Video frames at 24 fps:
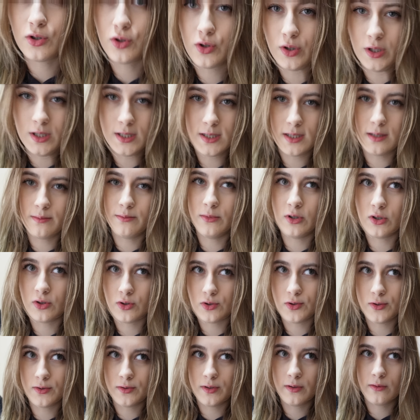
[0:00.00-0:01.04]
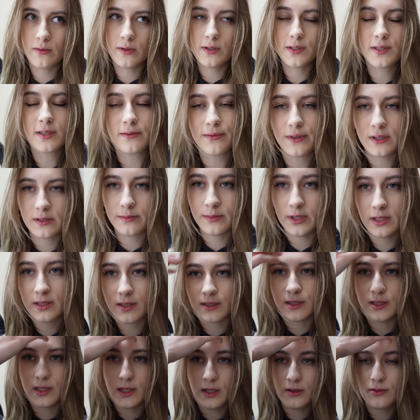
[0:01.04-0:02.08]
что не замерзну. На улице
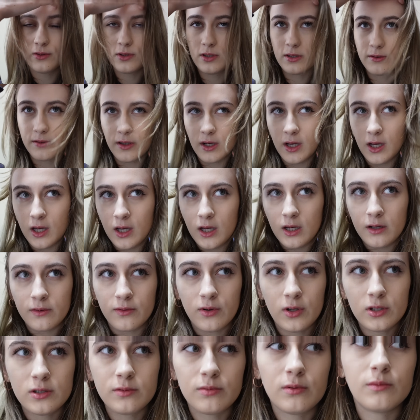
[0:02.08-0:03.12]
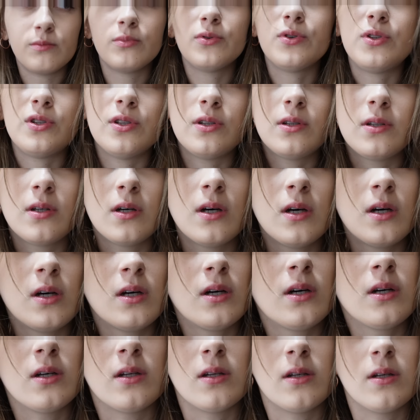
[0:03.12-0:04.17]
18 градусов, вроде бы будет
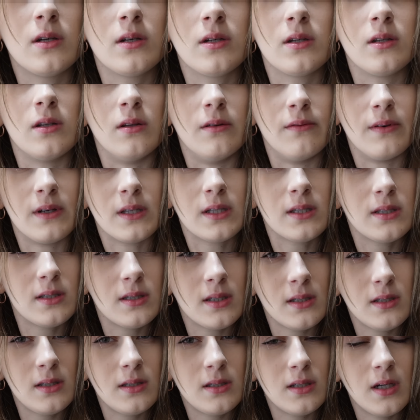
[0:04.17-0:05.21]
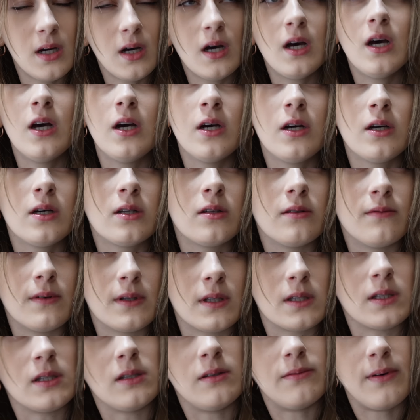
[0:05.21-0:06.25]
20-22
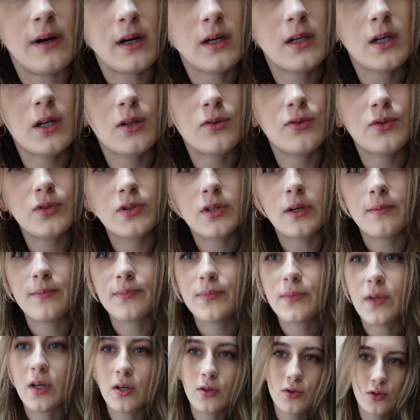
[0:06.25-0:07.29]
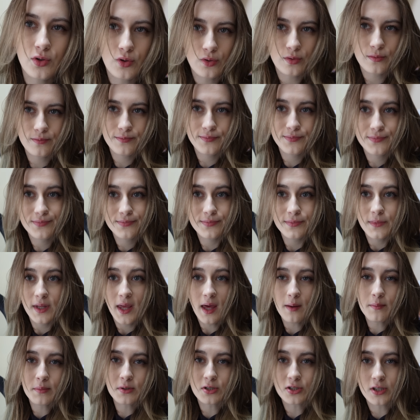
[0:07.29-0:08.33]
градуса, так что
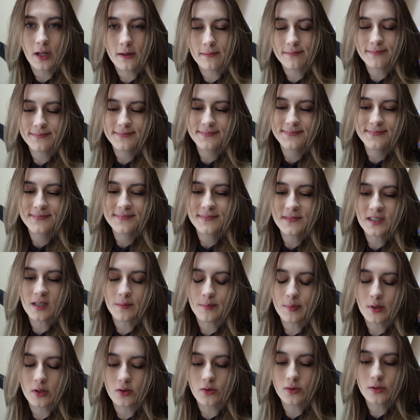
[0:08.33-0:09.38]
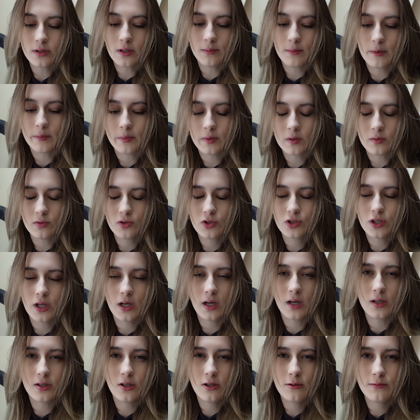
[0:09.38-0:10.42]
я пошла за продуктами, потому
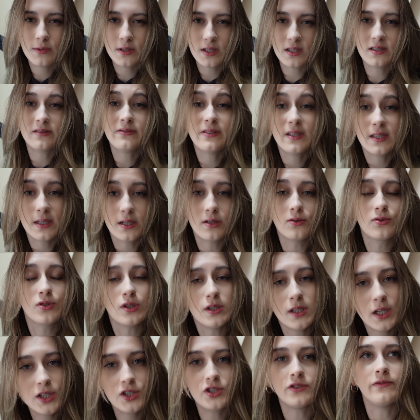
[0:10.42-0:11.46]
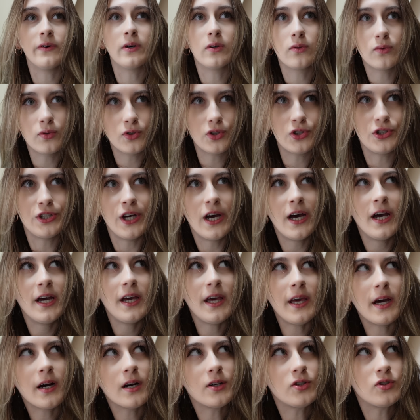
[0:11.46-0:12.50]
что дома действительно уже нечего кушать.
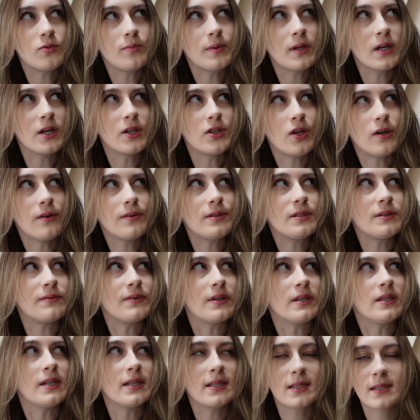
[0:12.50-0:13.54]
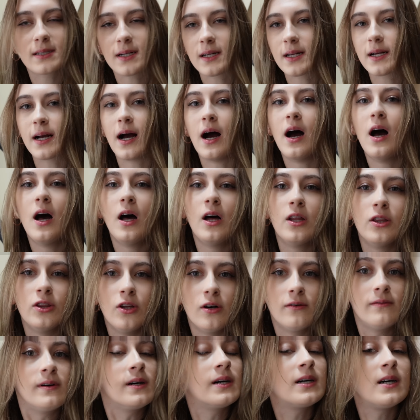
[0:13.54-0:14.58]
Я хочу приготовить сегодня несколько
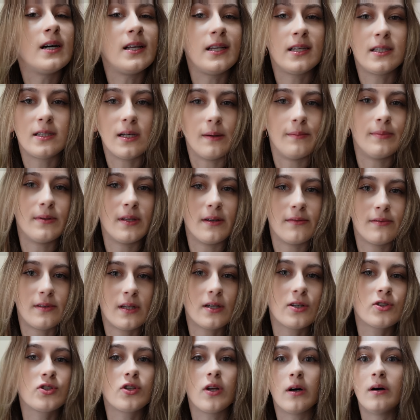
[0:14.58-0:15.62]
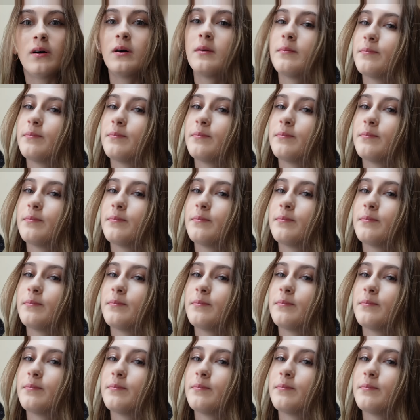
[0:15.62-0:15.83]
новых рецептов, так что